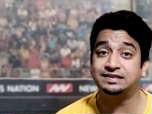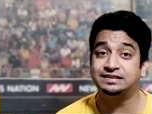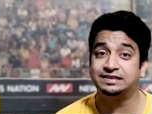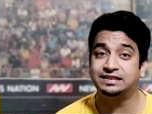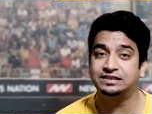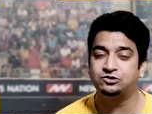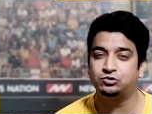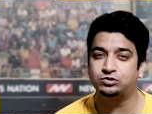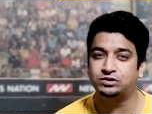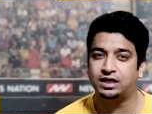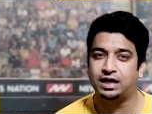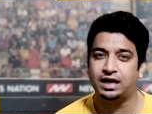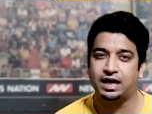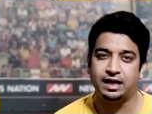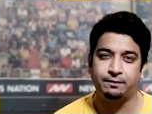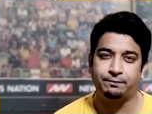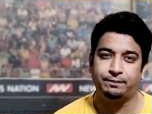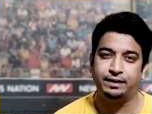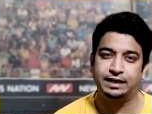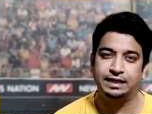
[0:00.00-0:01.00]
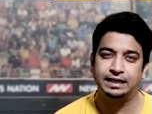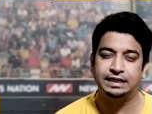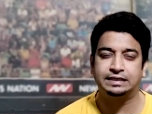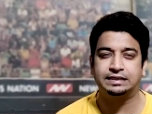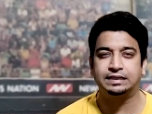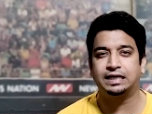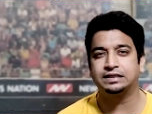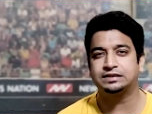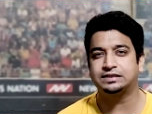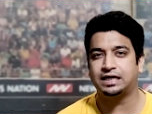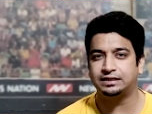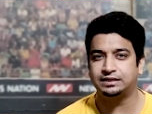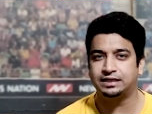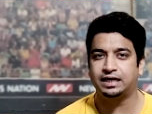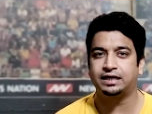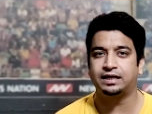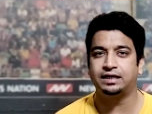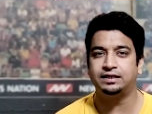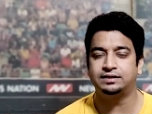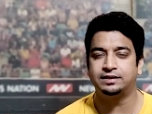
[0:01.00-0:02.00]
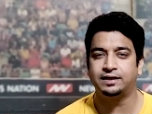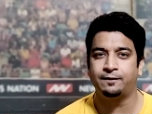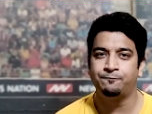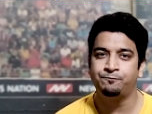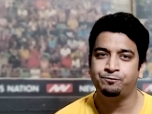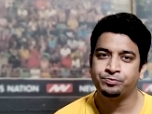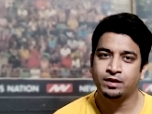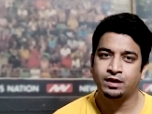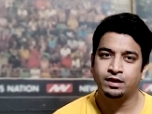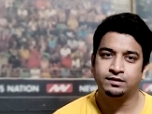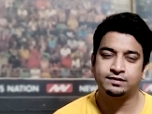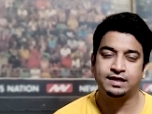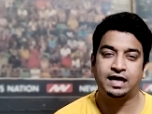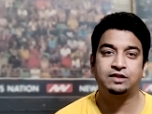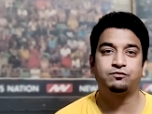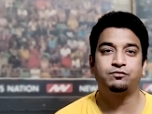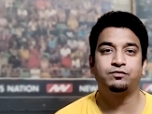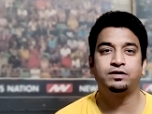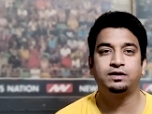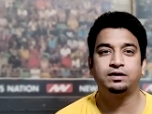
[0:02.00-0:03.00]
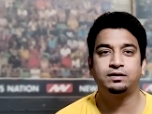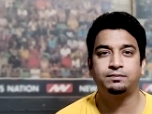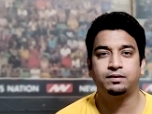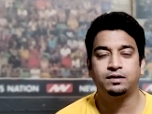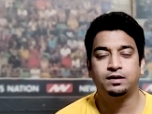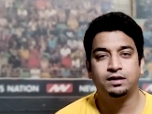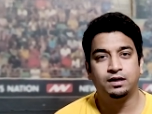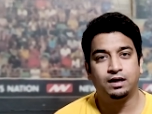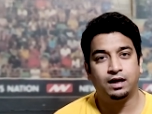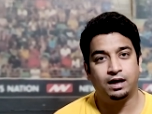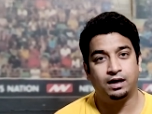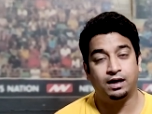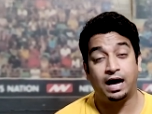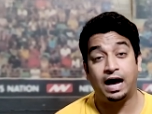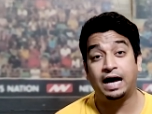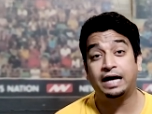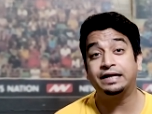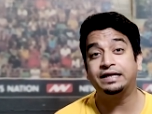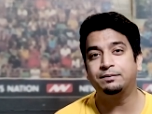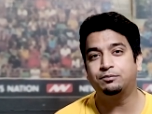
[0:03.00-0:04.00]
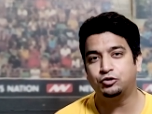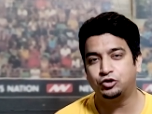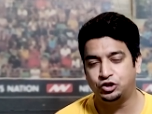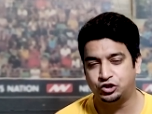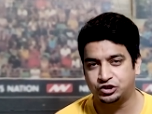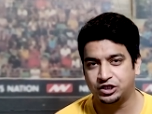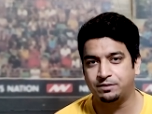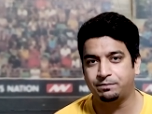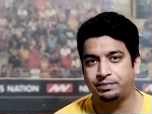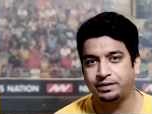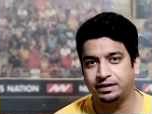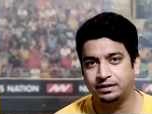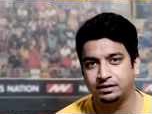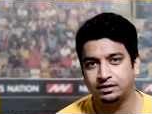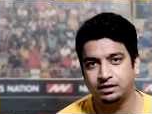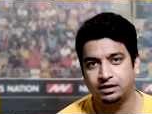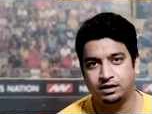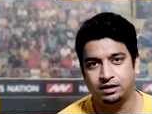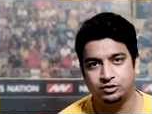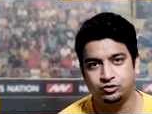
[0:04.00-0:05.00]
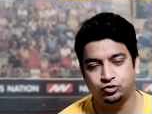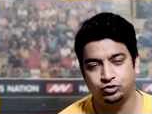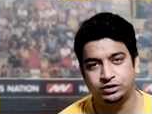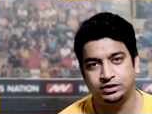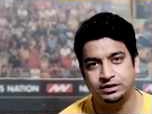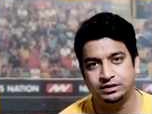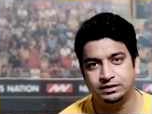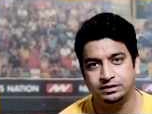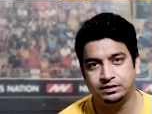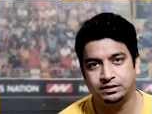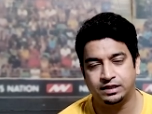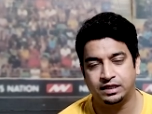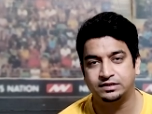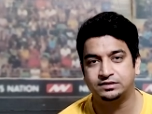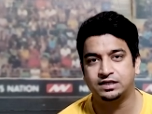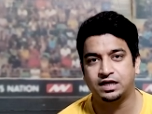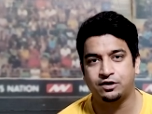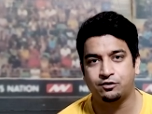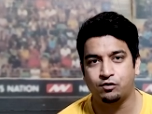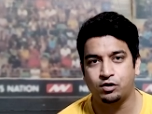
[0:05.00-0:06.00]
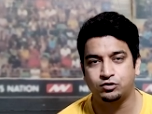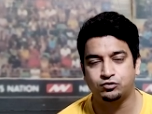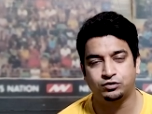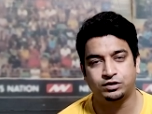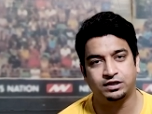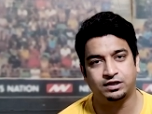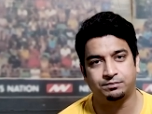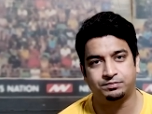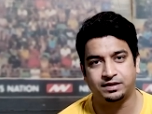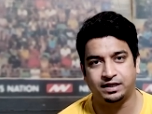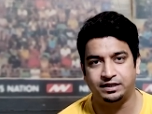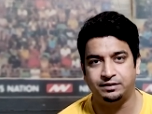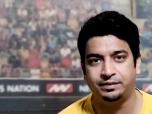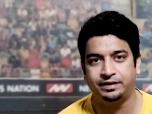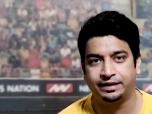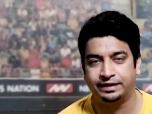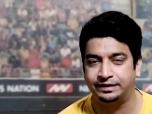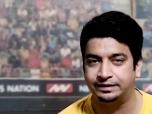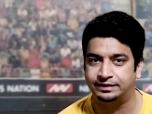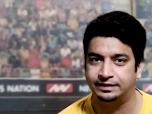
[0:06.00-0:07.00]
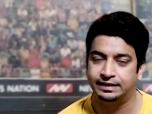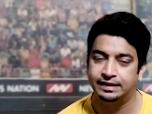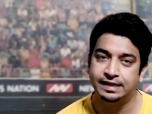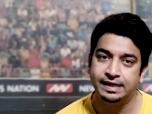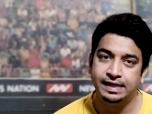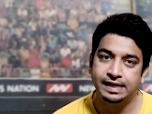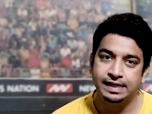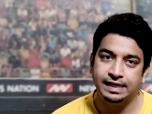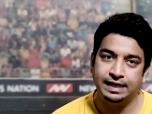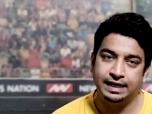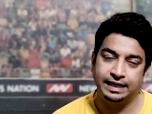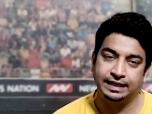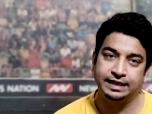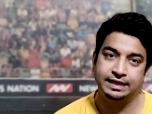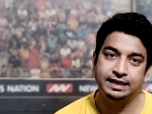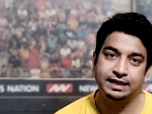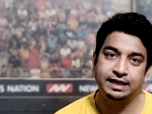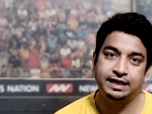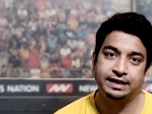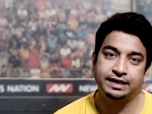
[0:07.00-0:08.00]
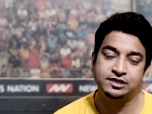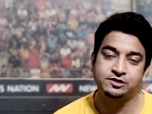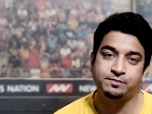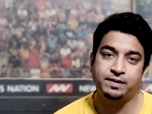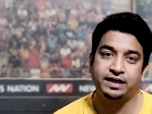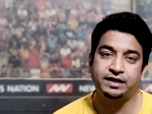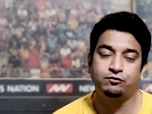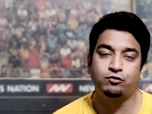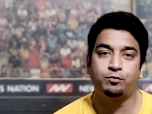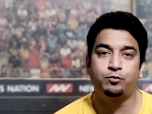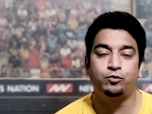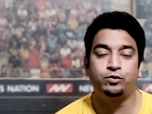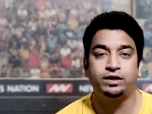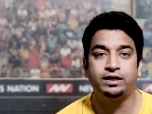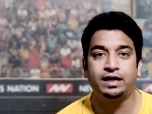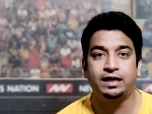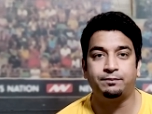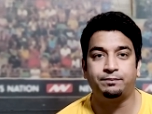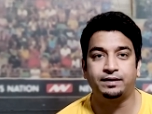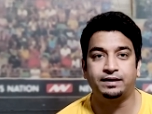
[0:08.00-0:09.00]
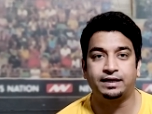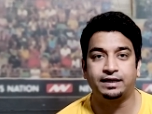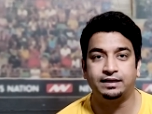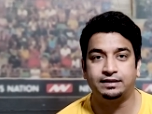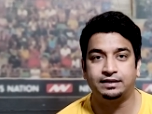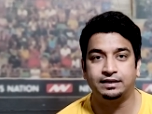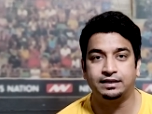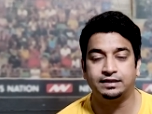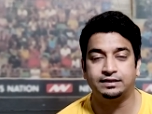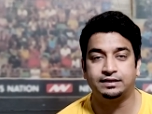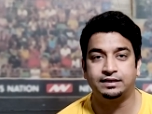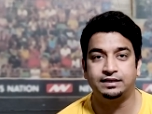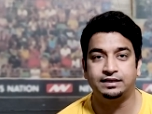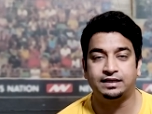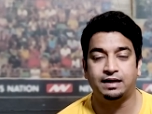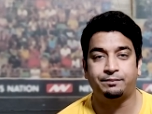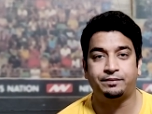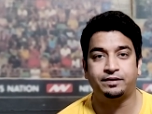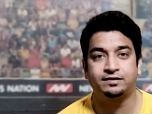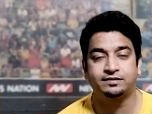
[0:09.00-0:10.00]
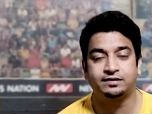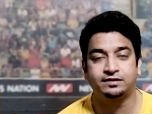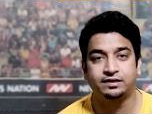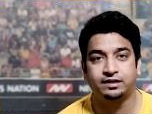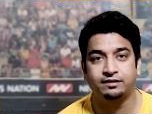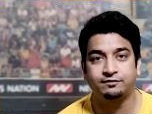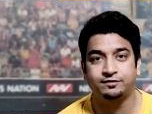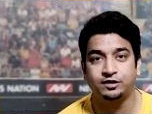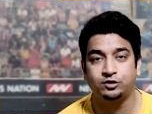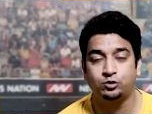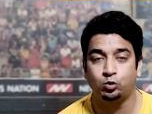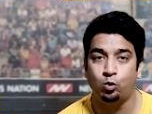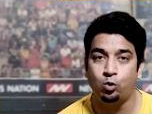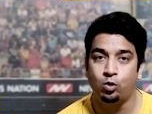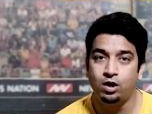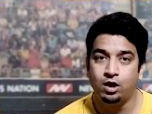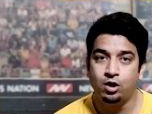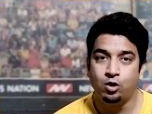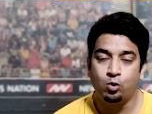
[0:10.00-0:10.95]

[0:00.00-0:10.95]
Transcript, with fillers: सीज़न जो था आई के लिए इतना शानदार नहीं था सातवें आखिरी पोजीशन पे जो थी राजस्थान रॉयल्स उनकी कप्तानी में रही थी लेकिन अगर इस बार ही वो पूरे आईपीएल खेलते हैं दिल्ली कैपिटल्स की तरफ से तो